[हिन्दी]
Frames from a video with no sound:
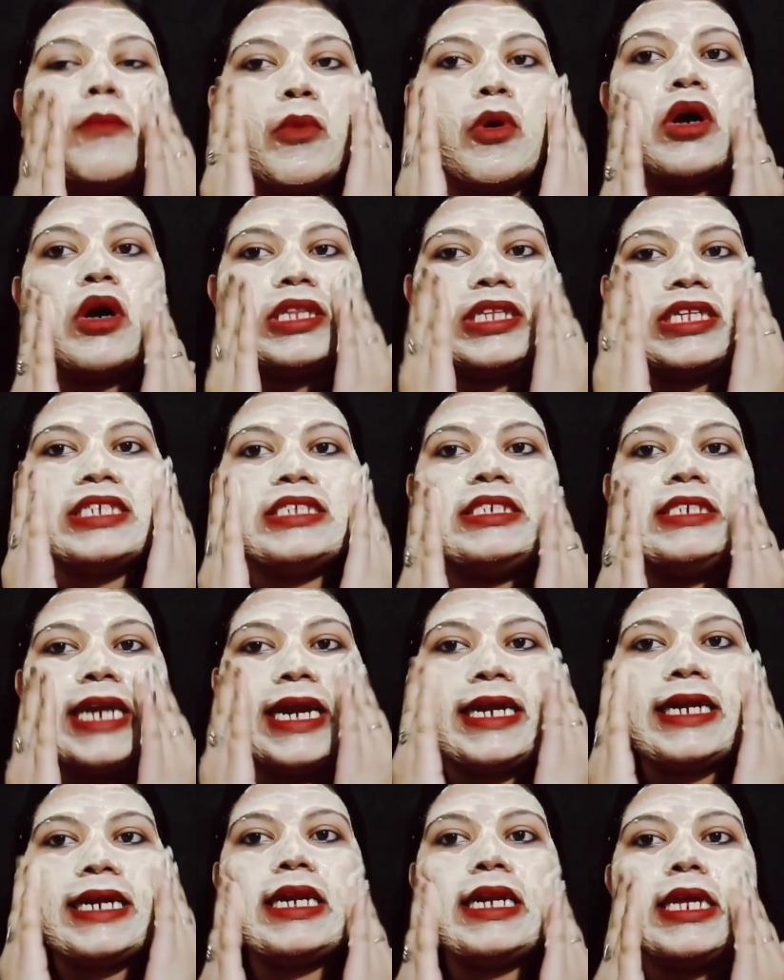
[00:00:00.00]
बहुत ही
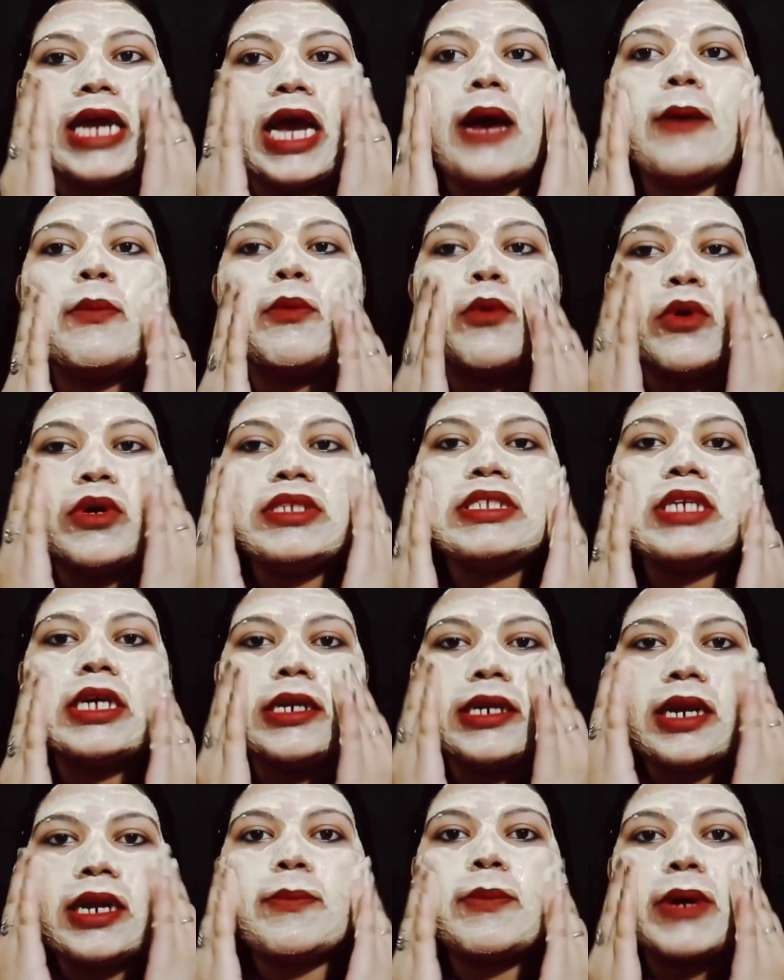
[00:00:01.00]
जेंटली आपको
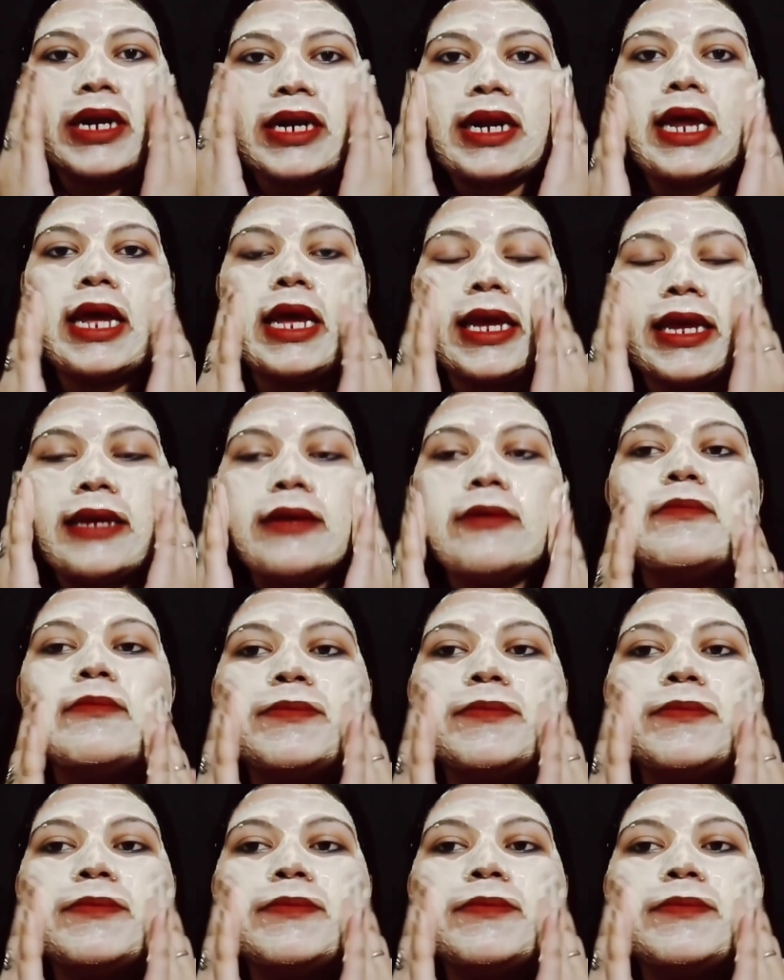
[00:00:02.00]
इसे रब करना है